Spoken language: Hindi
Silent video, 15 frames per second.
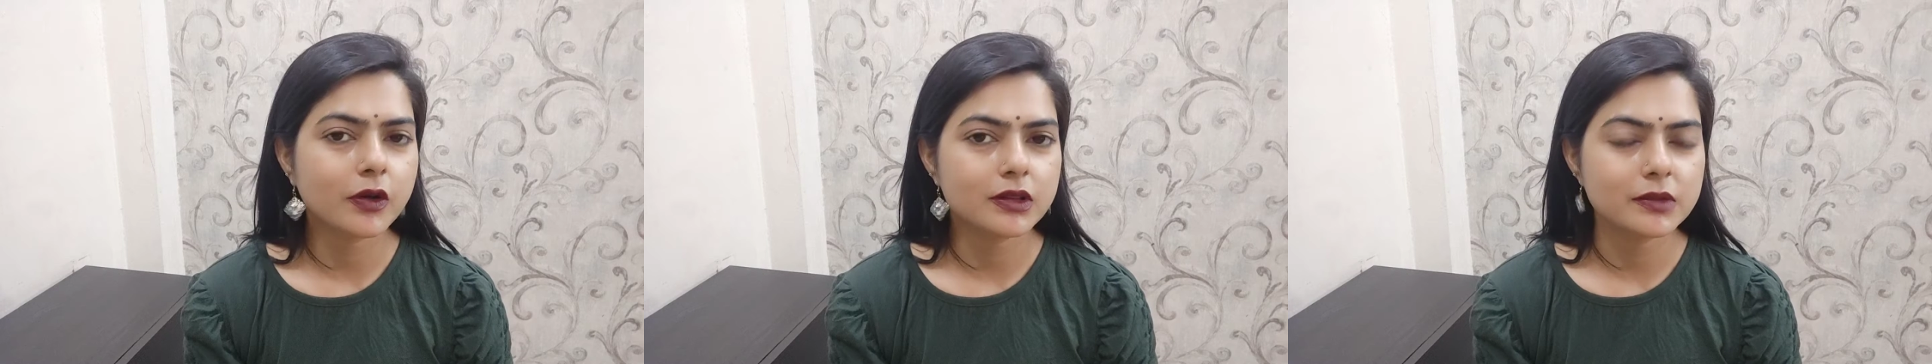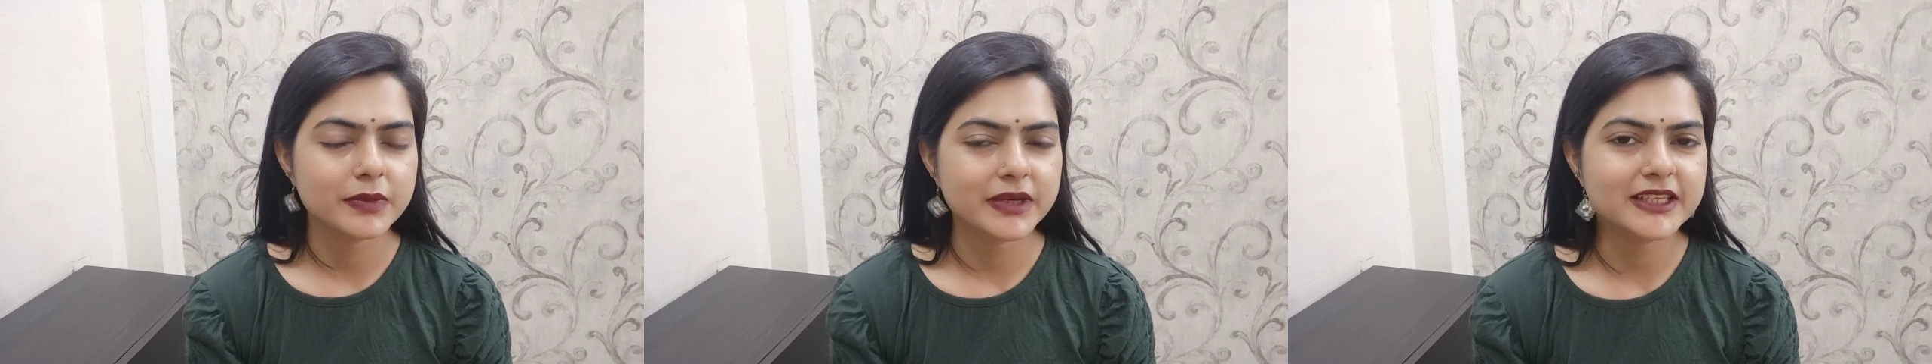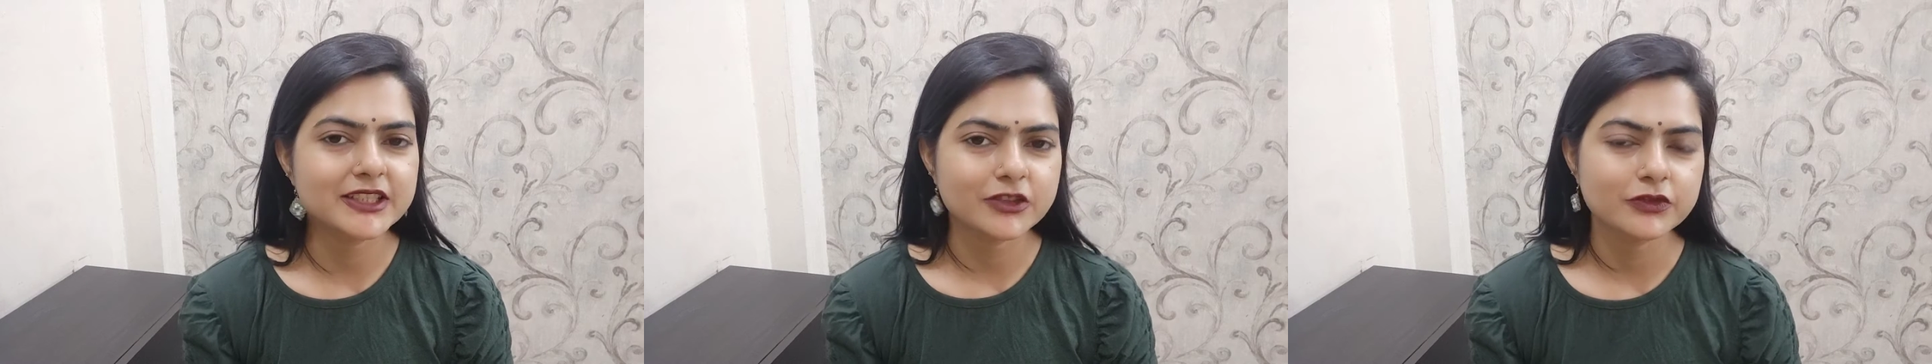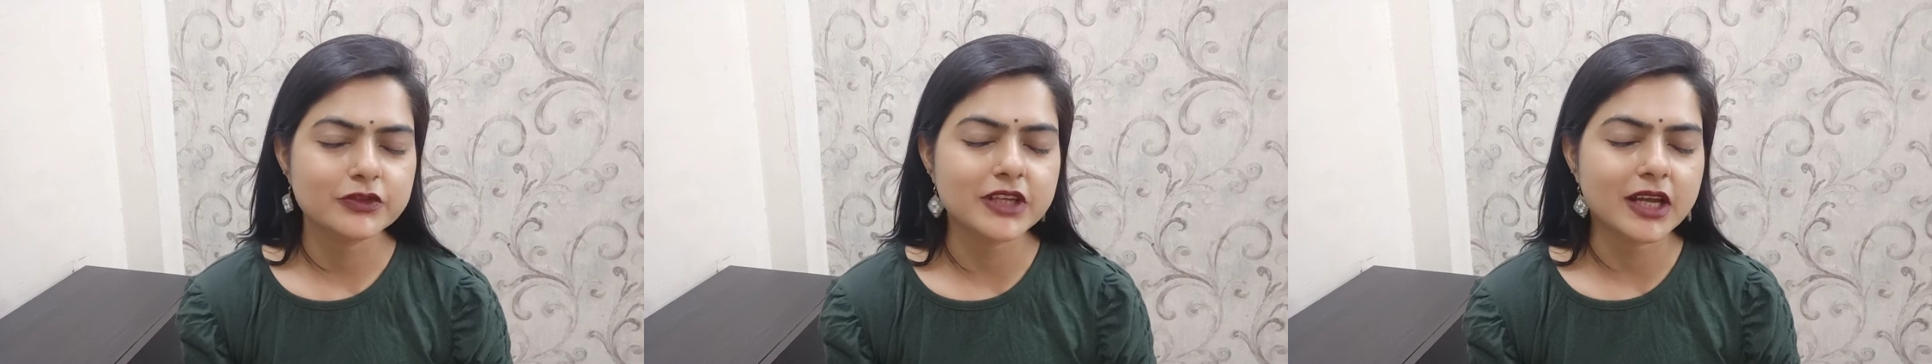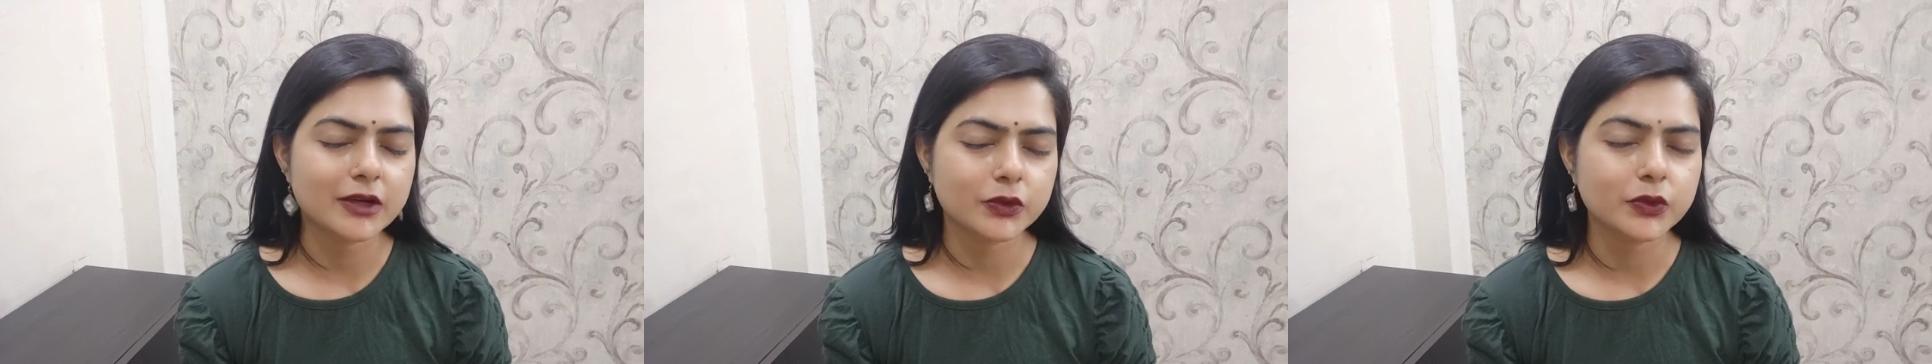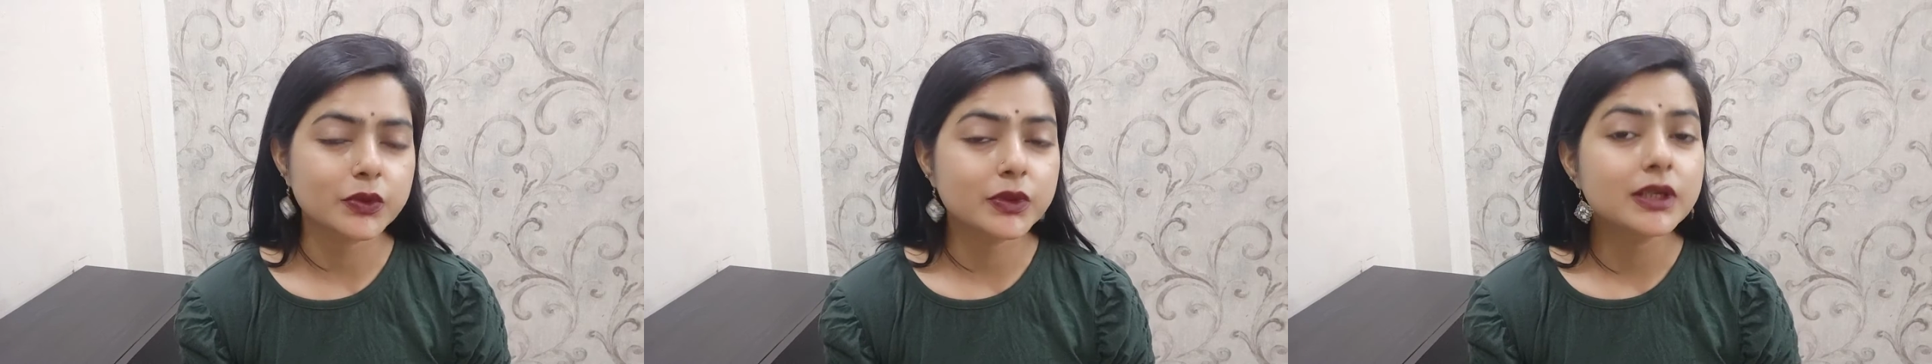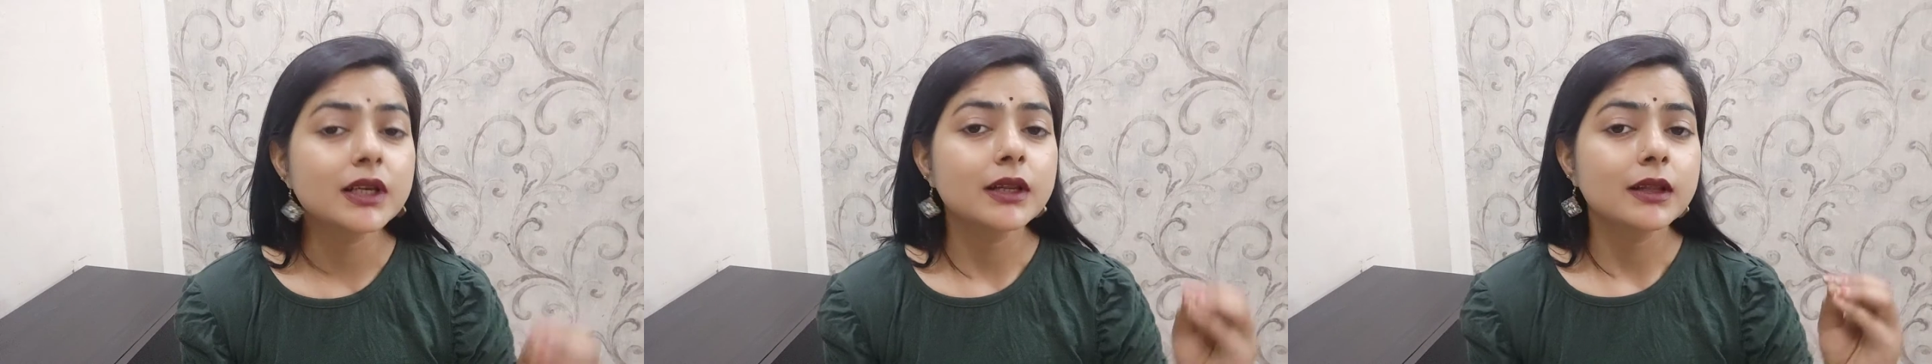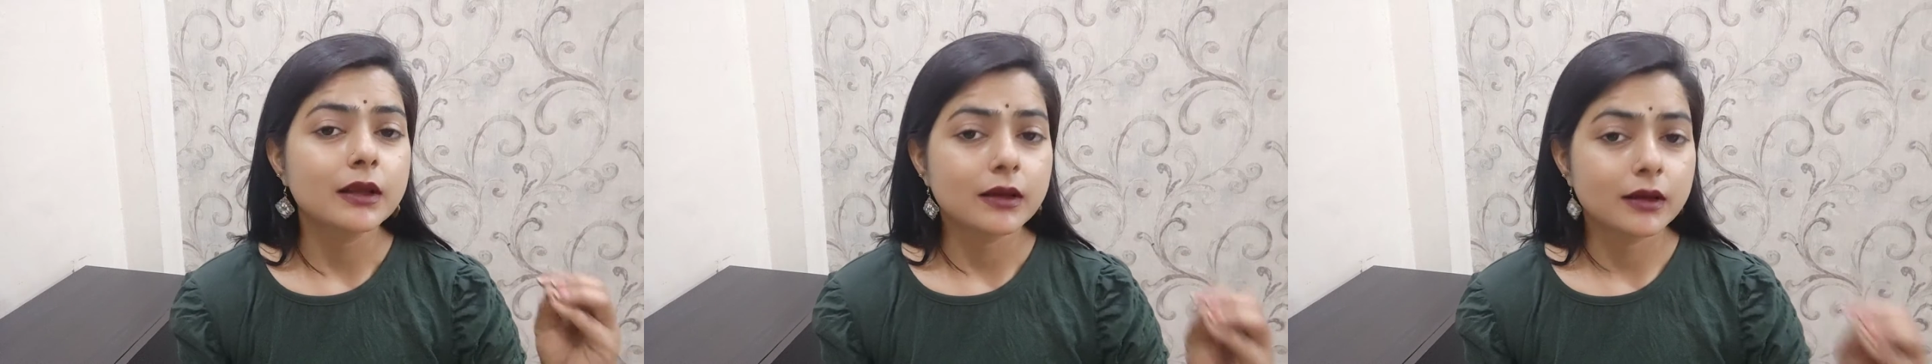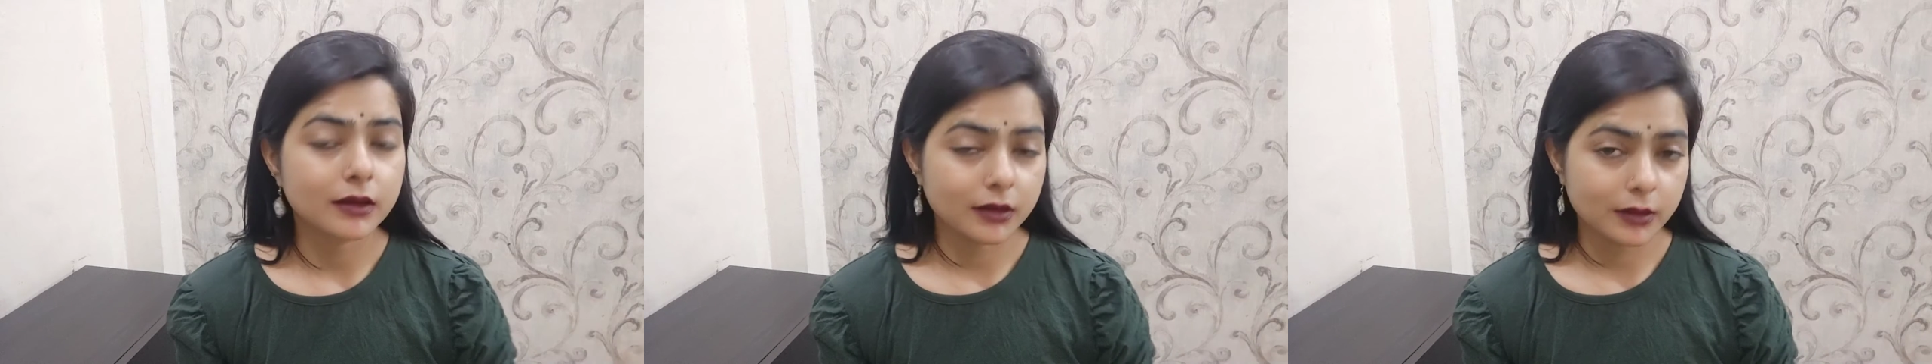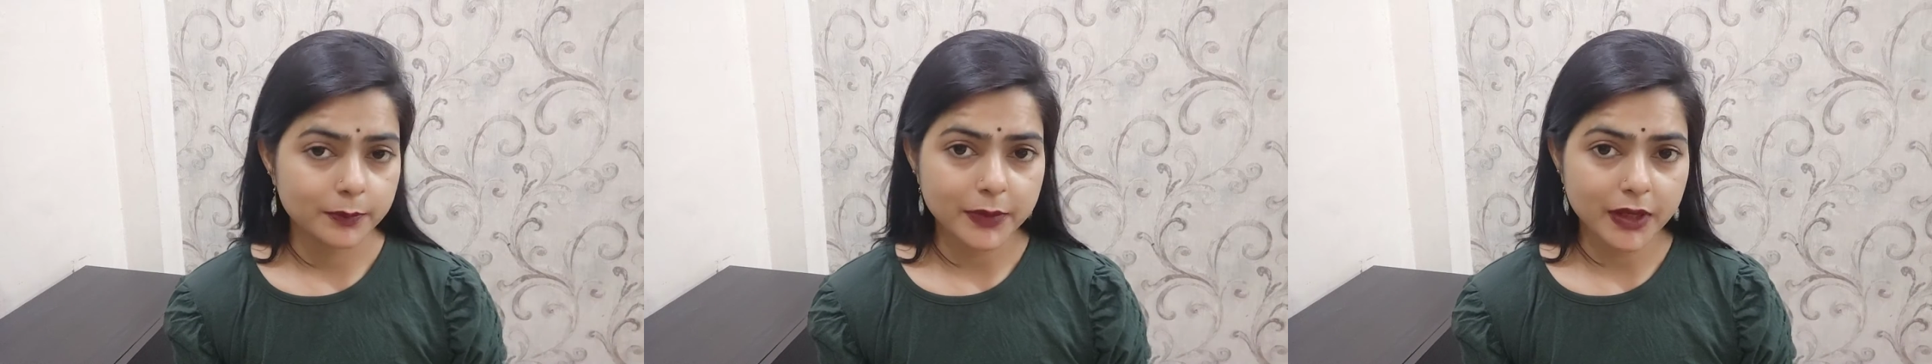ऑन द प्लेस ऑफ चारकोल
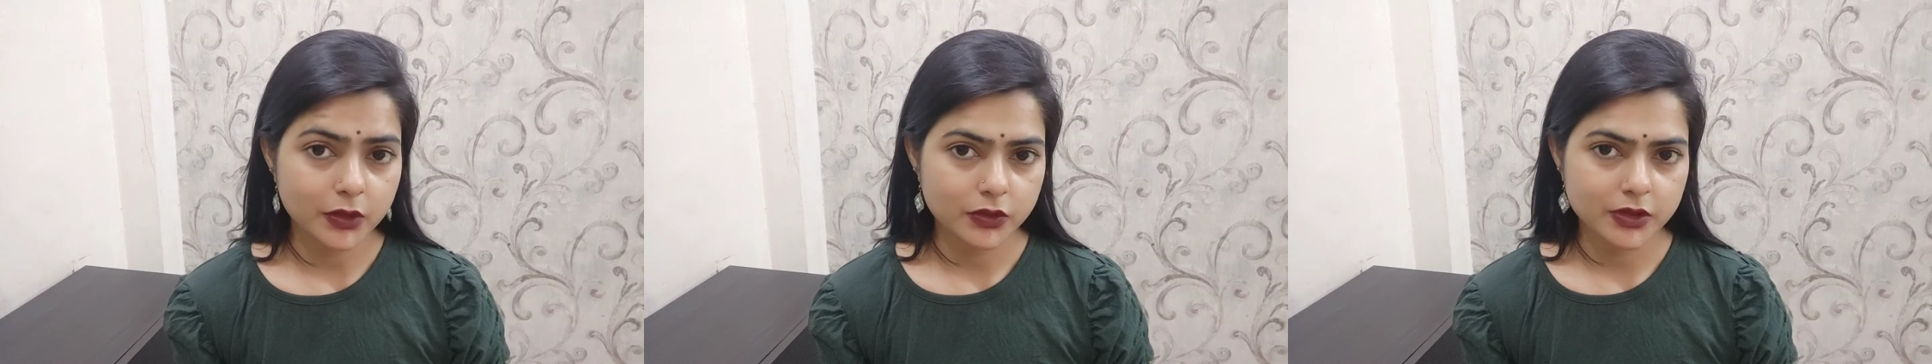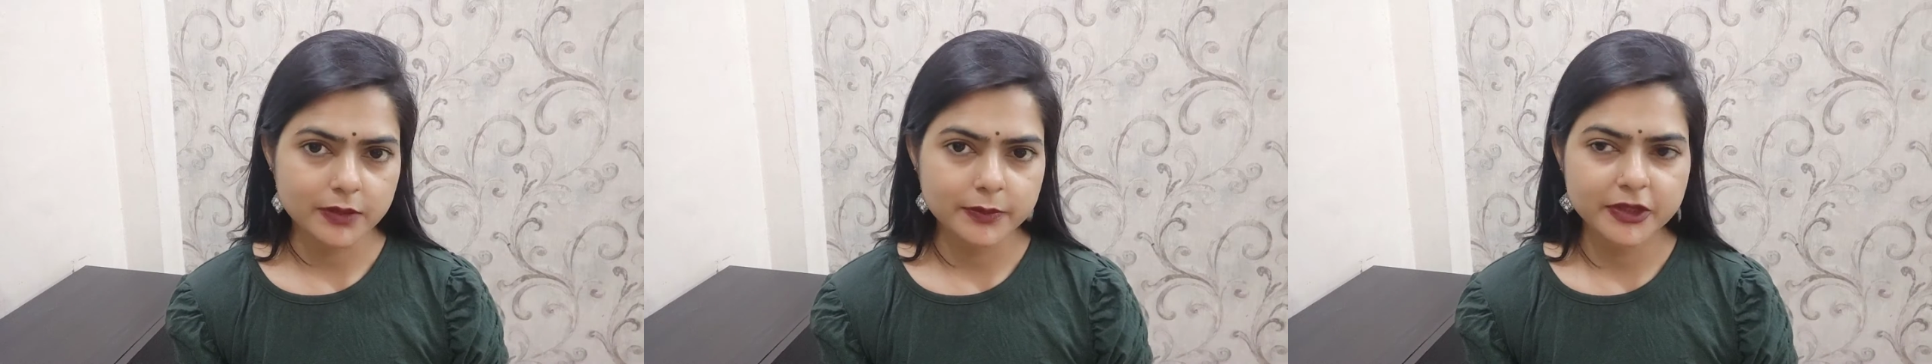पाउडर